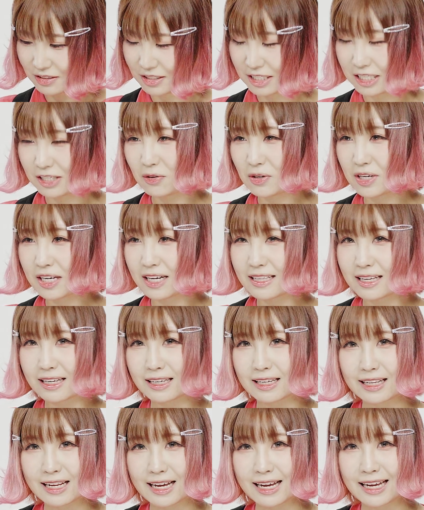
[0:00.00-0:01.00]
と自撮りがで
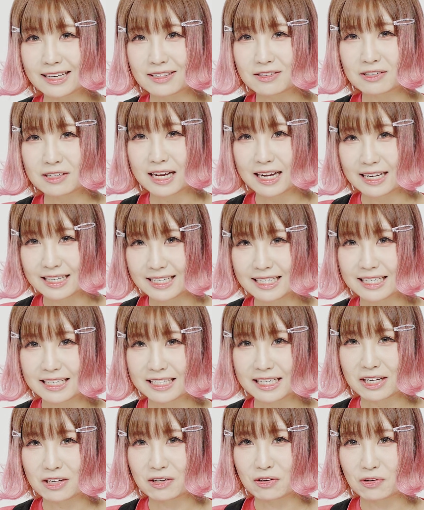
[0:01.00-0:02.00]
きないぐらい
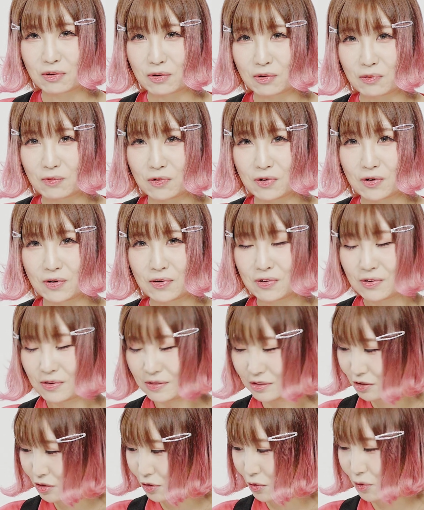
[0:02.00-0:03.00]
結構もう
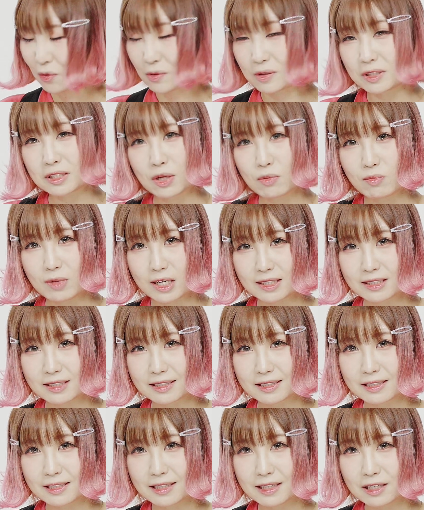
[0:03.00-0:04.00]
重宝してま
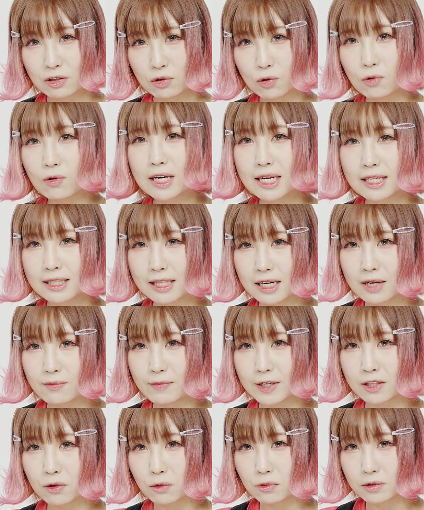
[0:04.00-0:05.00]
す壊れたら
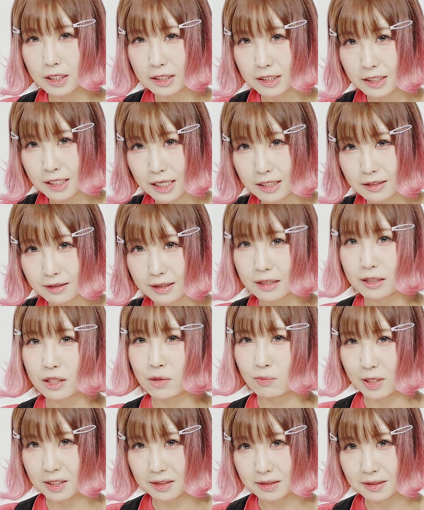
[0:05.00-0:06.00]
また同じケース買っ
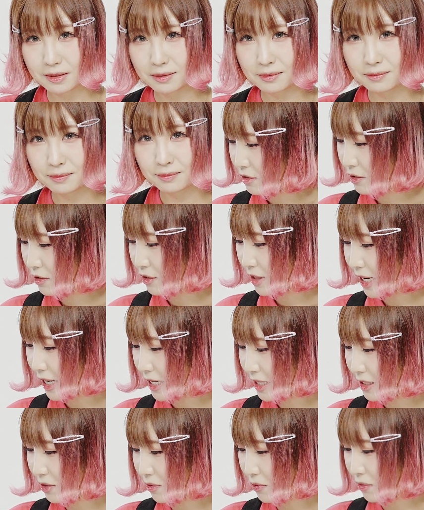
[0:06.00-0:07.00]
てます
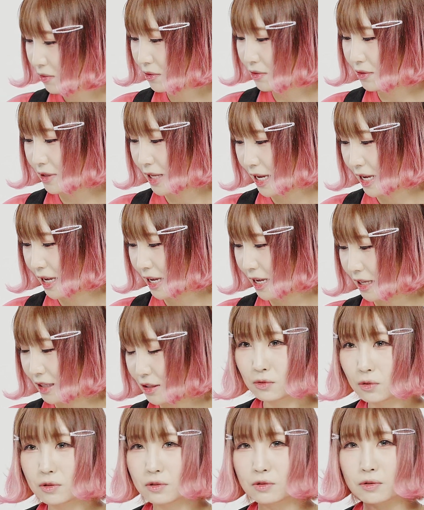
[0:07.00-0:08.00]
暗いところで
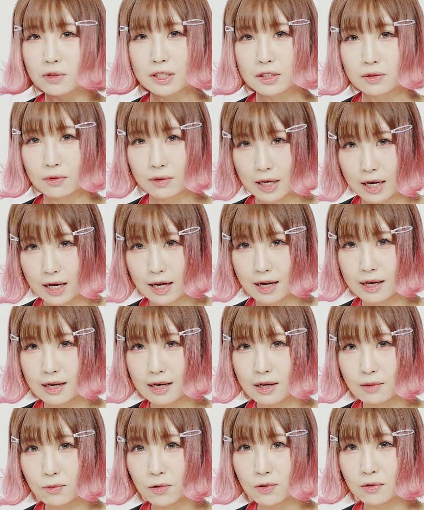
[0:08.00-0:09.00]
撮る時とか
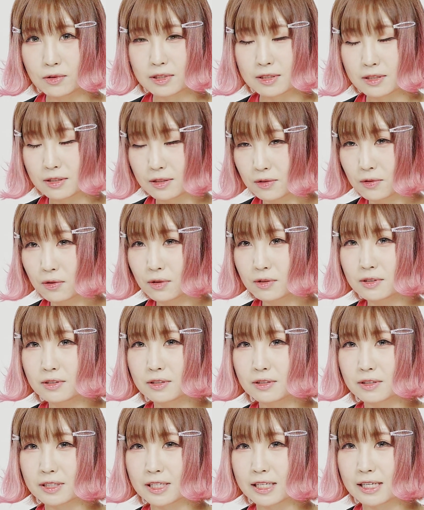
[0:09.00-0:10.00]
もうすご
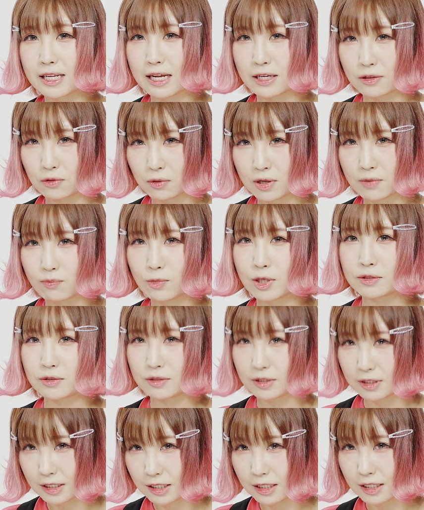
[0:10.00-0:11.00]
く綺麗に撮れま
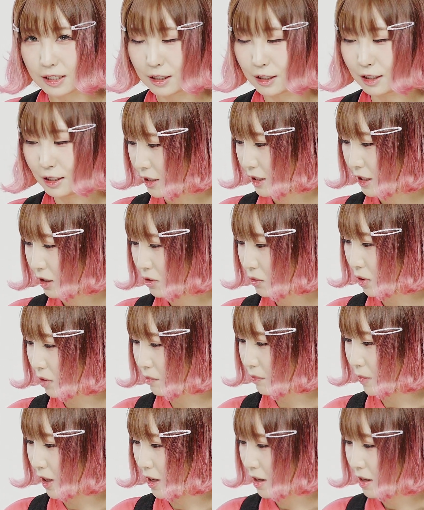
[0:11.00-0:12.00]
すしあと
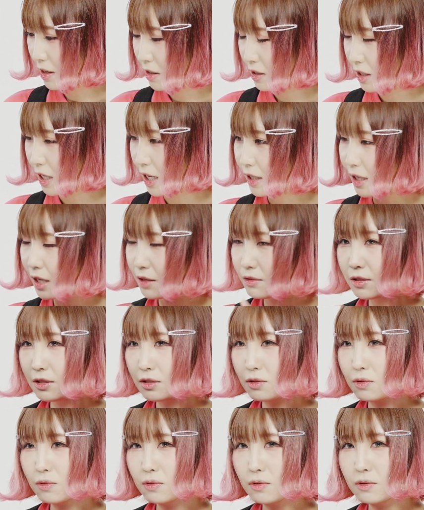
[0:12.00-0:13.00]
やっぱ明る
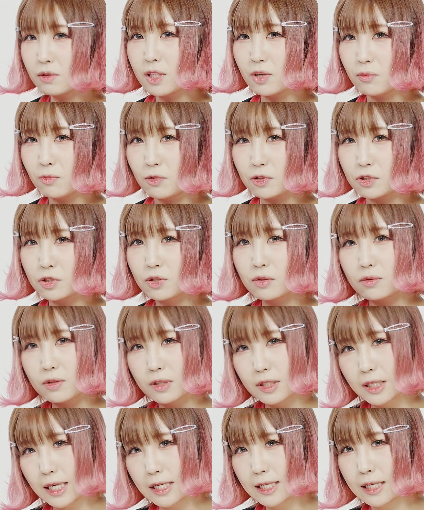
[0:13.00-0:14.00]
いところでもちょっと
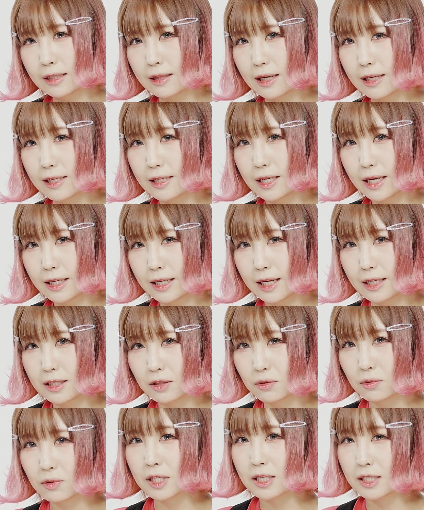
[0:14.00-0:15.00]
光が足りないなっ
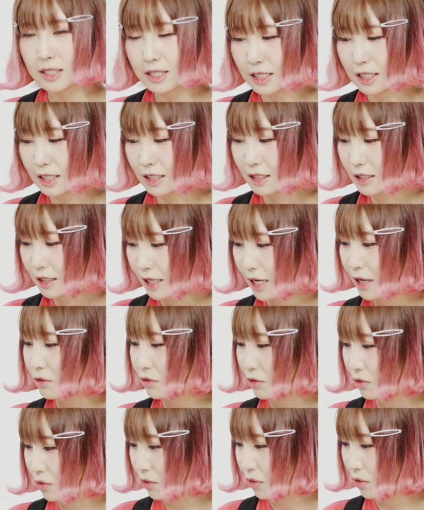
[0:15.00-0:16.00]
て時につけ
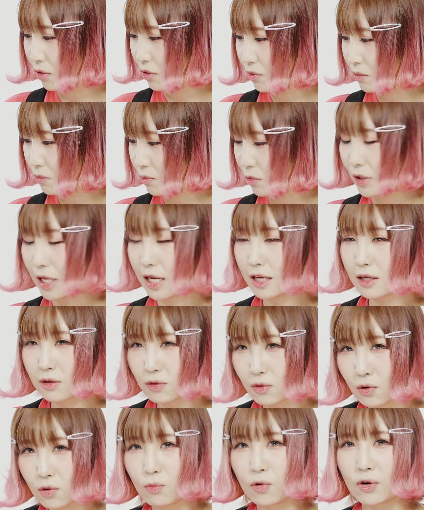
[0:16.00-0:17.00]
るともう結
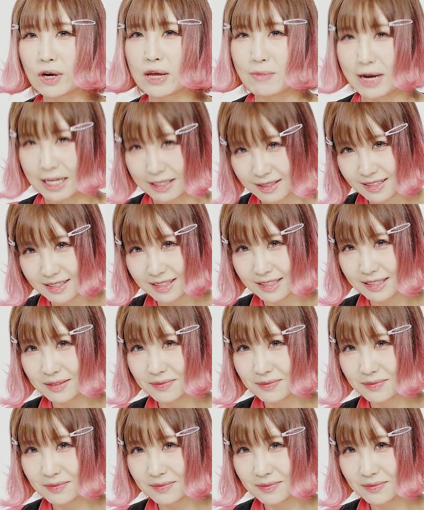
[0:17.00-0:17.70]
構漏れます